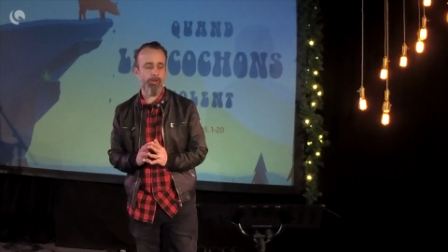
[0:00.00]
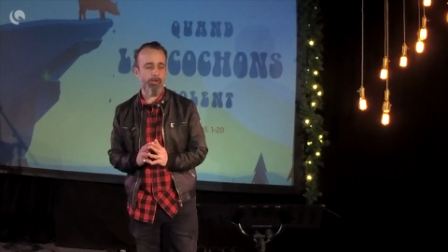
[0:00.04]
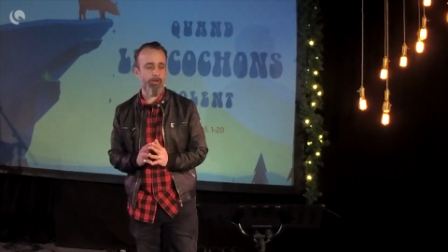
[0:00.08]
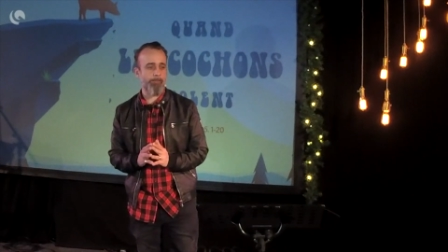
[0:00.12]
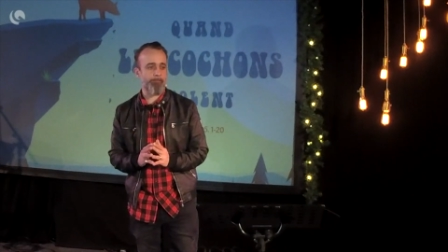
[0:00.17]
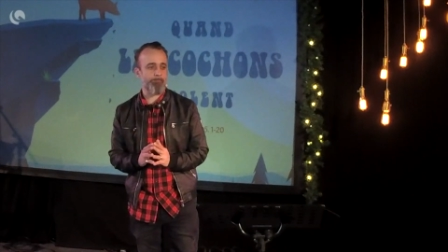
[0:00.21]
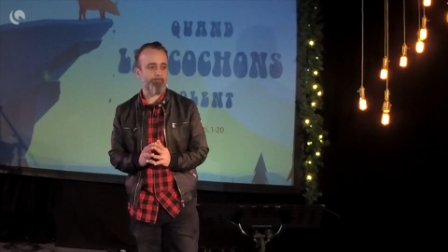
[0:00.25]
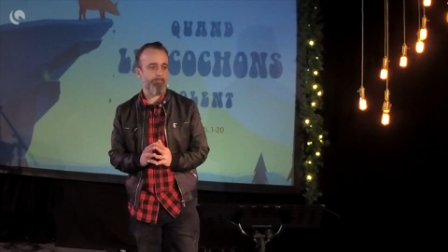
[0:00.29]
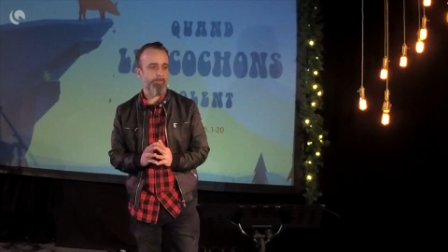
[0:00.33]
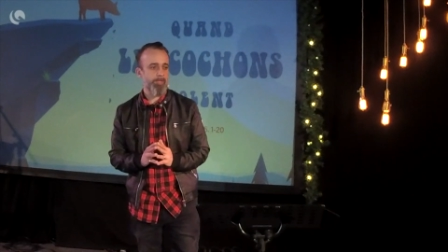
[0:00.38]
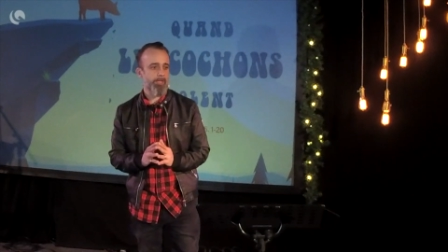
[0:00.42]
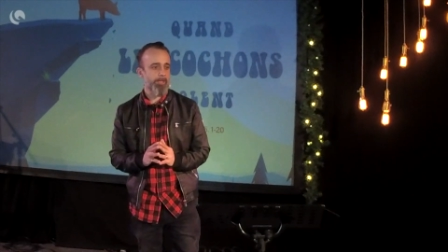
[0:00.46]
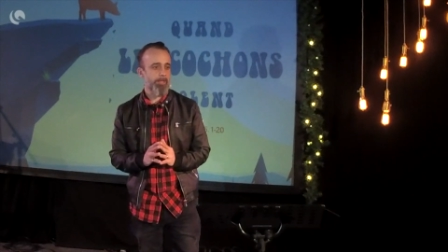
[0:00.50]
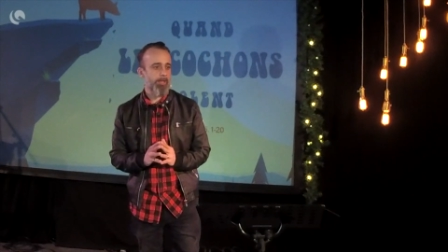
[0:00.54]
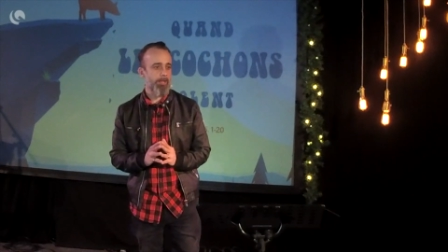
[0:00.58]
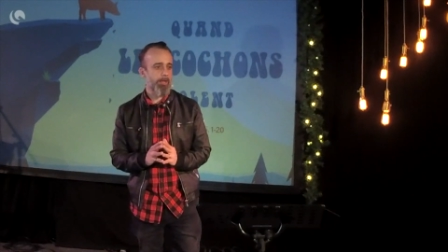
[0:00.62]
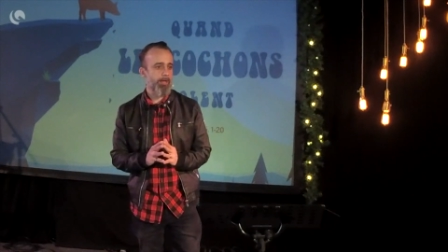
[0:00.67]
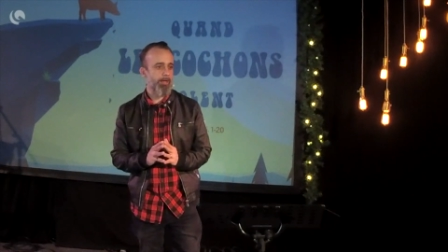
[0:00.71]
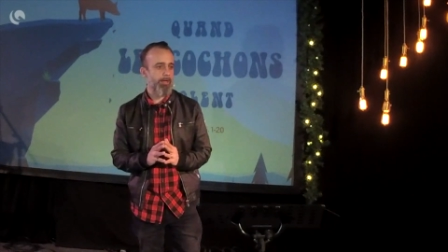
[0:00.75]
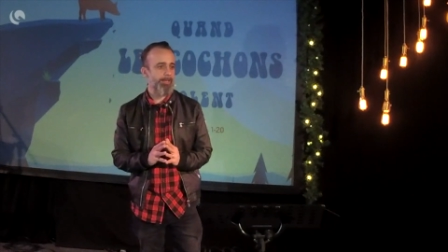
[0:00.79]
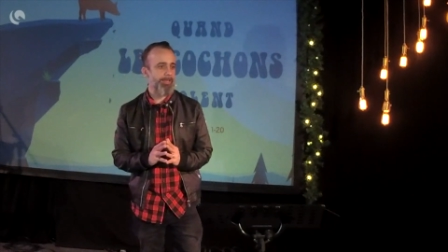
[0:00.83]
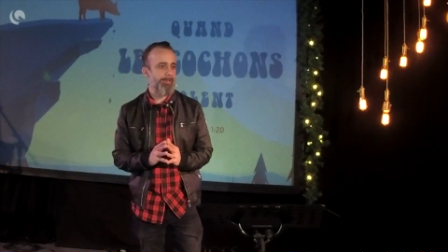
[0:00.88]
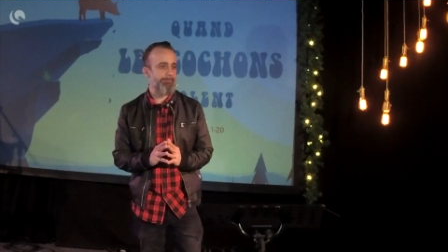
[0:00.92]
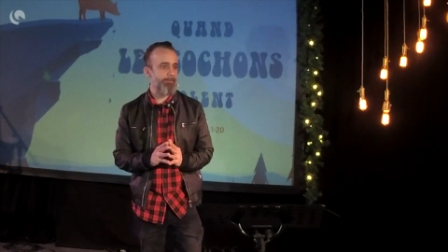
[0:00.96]
euh,
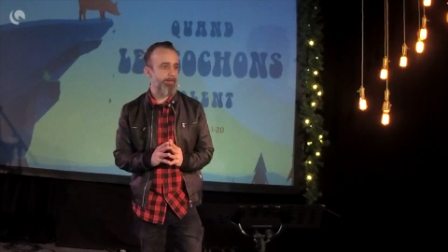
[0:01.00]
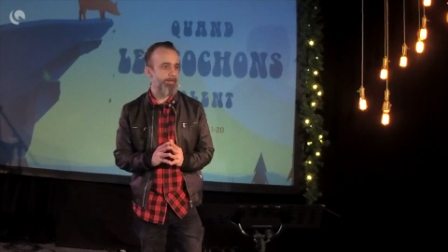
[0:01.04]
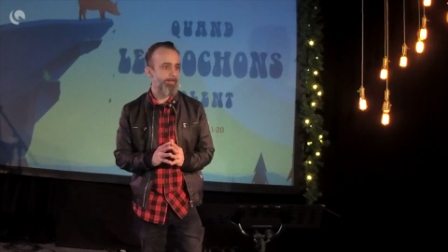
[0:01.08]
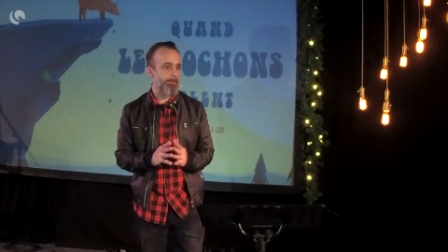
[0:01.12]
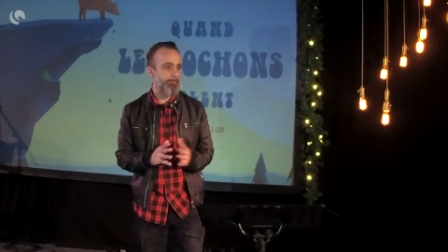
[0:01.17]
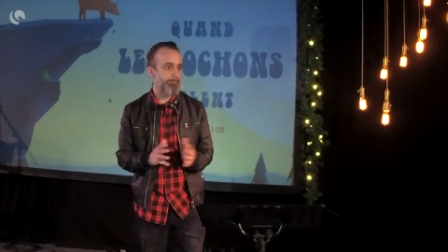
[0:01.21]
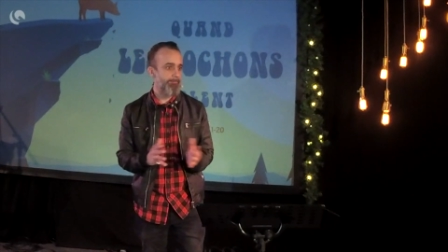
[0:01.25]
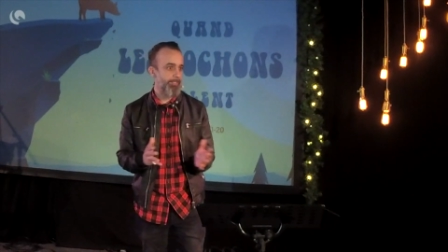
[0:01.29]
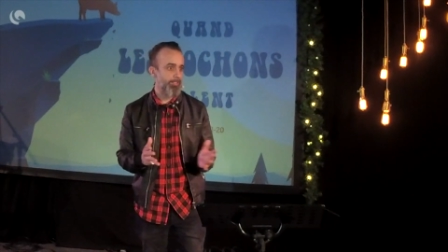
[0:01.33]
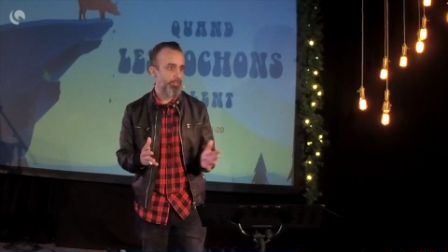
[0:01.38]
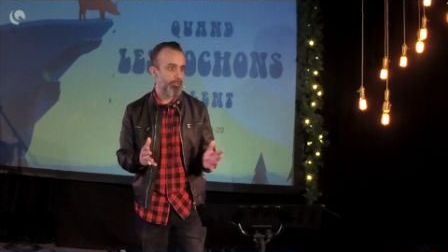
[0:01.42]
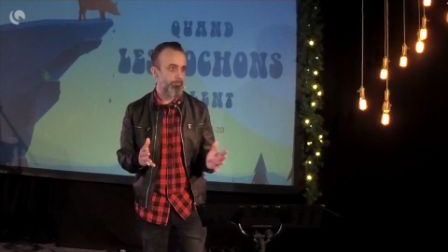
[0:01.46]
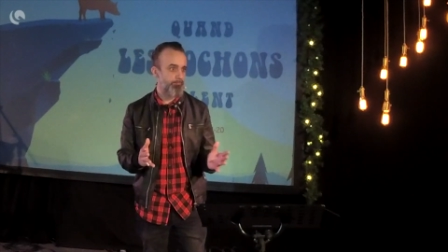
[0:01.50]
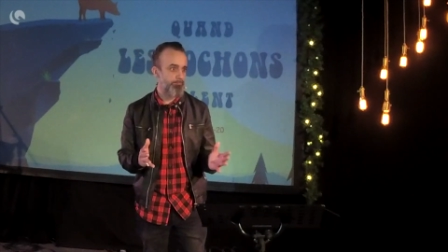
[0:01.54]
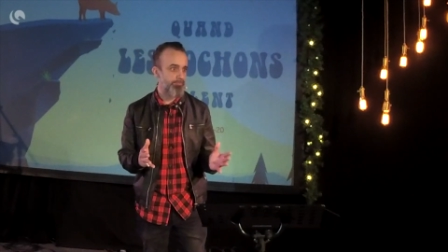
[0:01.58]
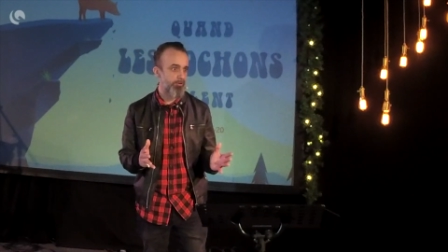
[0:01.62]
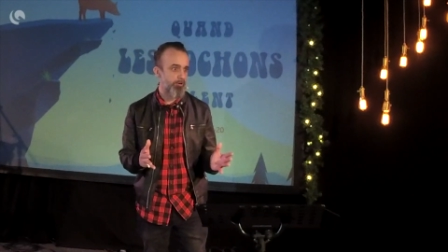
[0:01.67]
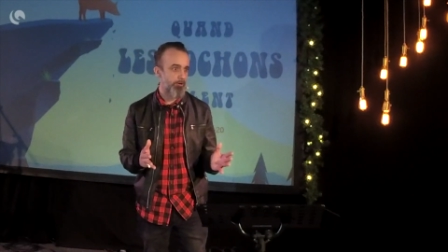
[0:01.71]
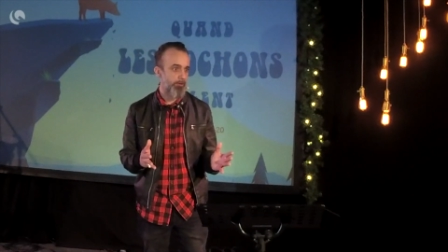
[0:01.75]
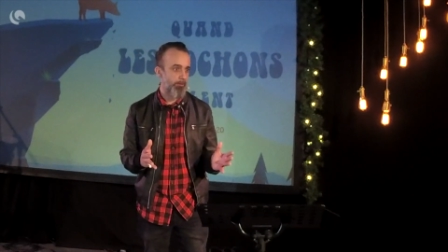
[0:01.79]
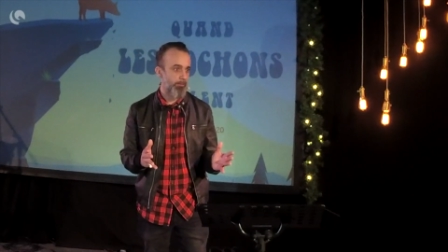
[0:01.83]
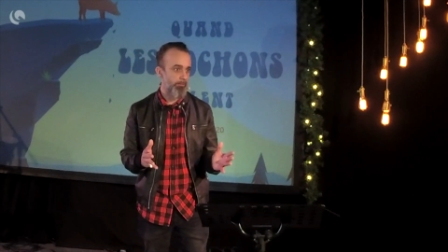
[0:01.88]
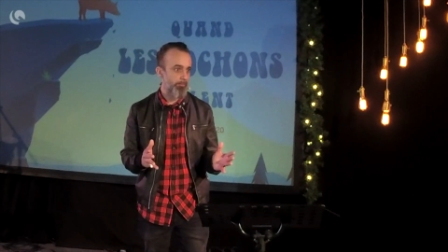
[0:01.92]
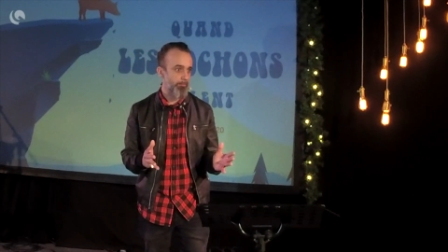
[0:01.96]
y avait un élevage de
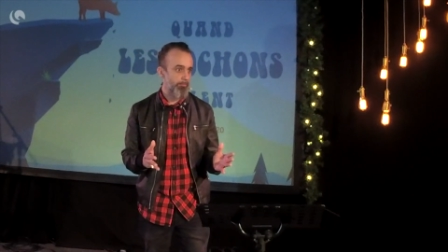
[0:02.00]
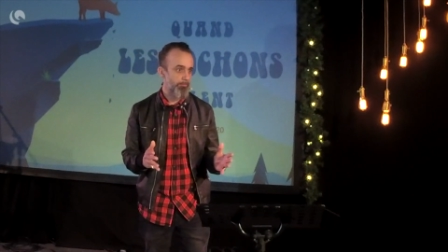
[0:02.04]
porcs.